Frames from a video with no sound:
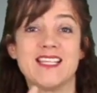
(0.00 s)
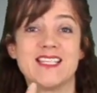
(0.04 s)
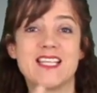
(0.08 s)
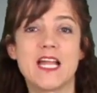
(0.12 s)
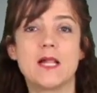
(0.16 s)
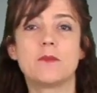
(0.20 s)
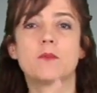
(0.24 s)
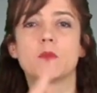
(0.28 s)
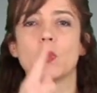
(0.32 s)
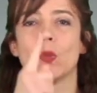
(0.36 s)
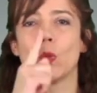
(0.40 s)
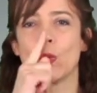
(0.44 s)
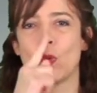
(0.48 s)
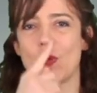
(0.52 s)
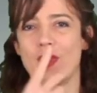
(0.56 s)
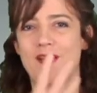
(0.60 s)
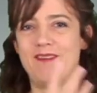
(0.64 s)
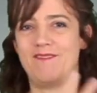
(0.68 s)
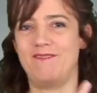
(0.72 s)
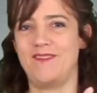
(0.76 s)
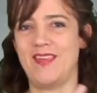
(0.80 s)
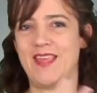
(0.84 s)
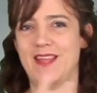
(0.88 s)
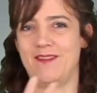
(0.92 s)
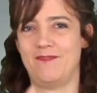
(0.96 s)
Lieber Herr
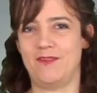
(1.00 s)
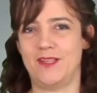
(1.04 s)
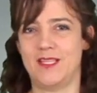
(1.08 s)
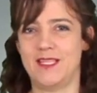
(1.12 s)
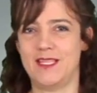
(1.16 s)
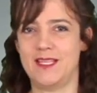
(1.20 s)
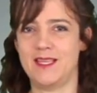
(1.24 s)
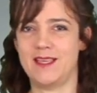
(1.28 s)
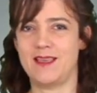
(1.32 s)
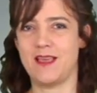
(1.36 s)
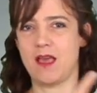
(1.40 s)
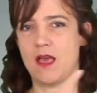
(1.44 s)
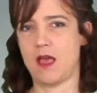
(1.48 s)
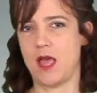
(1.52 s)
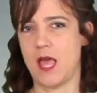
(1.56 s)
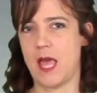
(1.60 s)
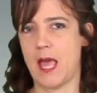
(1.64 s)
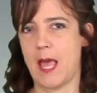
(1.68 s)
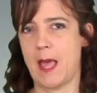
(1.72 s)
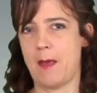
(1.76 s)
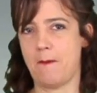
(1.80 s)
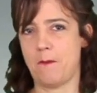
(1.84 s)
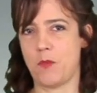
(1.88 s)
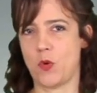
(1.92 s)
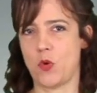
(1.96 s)
Schäuble, Ihre